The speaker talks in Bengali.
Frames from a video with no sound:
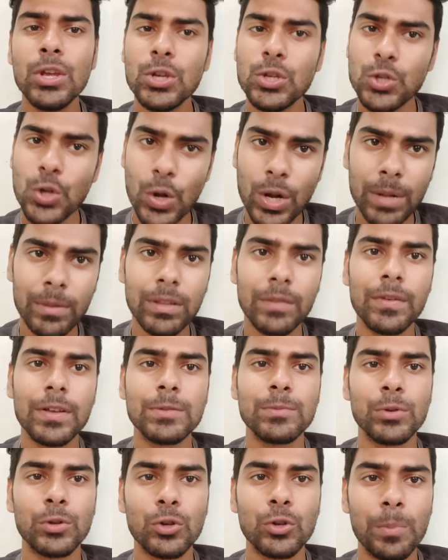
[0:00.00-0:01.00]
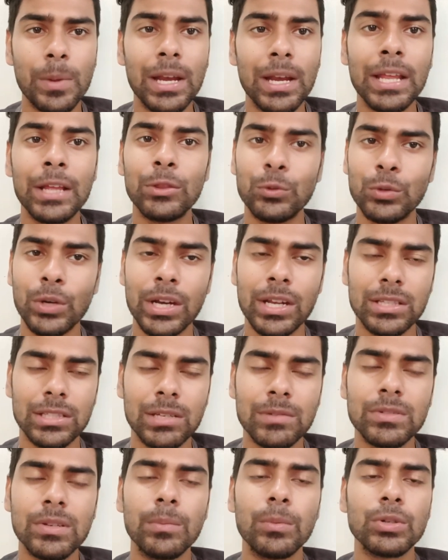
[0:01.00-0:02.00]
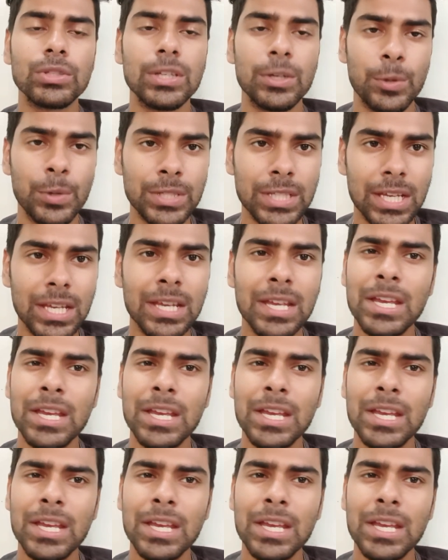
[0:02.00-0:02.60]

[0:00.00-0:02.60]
সঙ্গে আমাদের ফেসবুক গ্রুপের লিঙ্ক দুটো ডিসক্রিপশন বক্সে রয়েছে